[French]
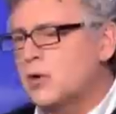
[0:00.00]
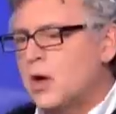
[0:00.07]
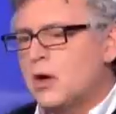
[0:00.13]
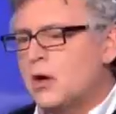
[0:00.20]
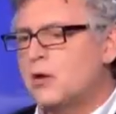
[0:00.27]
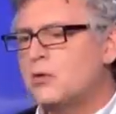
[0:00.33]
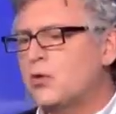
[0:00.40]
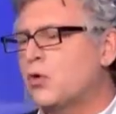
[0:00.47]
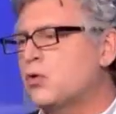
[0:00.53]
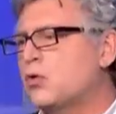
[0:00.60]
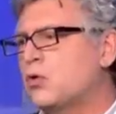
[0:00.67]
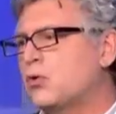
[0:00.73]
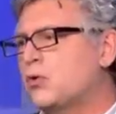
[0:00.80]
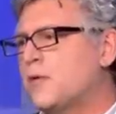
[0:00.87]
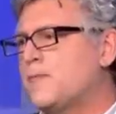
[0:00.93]
Dans lequel euh, vous nous
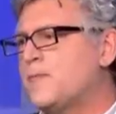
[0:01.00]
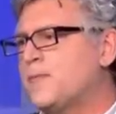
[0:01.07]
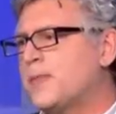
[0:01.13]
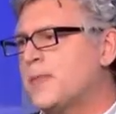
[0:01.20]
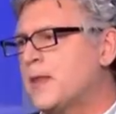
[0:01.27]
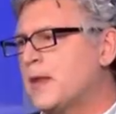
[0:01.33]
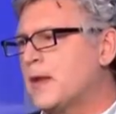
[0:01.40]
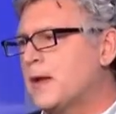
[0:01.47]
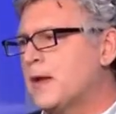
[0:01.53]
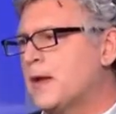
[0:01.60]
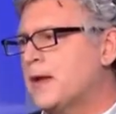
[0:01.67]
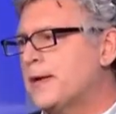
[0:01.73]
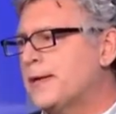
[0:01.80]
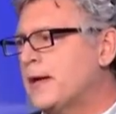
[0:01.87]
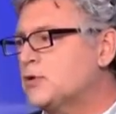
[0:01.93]
mettez les médias.
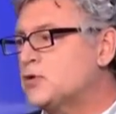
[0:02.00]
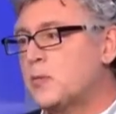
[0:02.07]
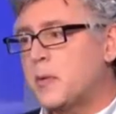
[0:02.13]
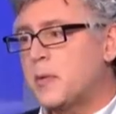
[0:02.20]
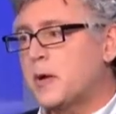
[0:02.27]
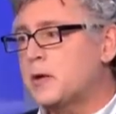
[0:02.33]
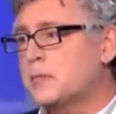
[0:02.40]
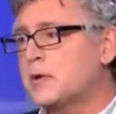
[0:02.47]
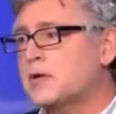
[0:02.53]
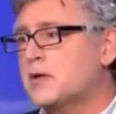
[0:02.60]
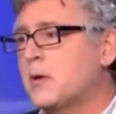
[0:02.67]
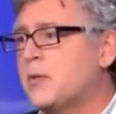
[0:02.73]
Ah, je ne vais pas parler de médias, pas